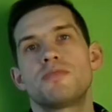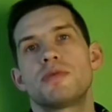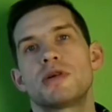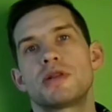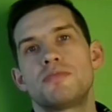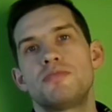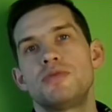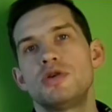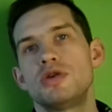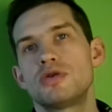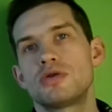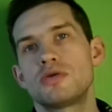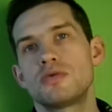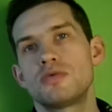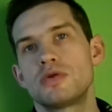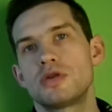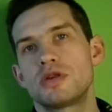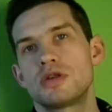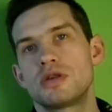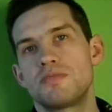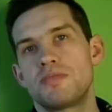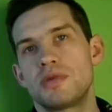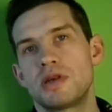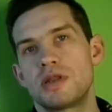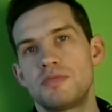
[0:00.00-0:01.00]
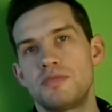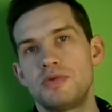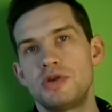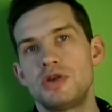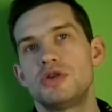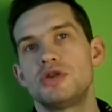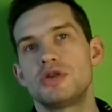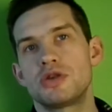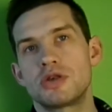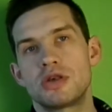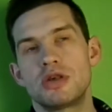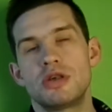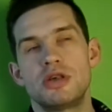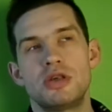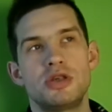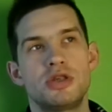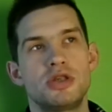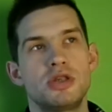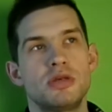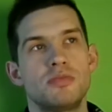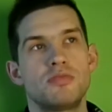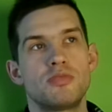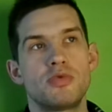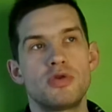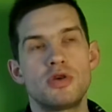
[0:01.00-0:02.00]
подписываются подписчики. И
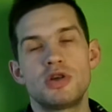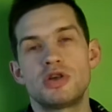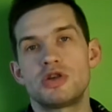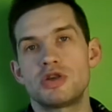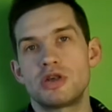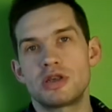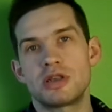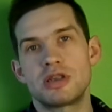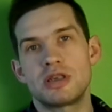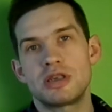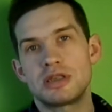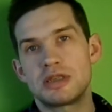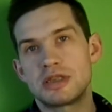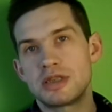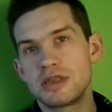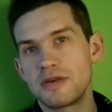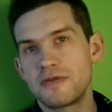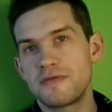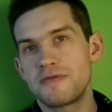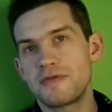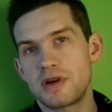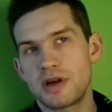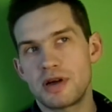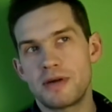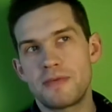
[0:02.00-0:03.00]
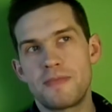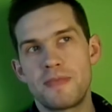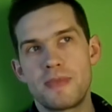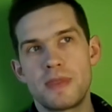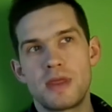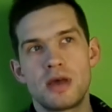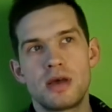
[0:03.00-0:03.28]
чем больше эта цифра,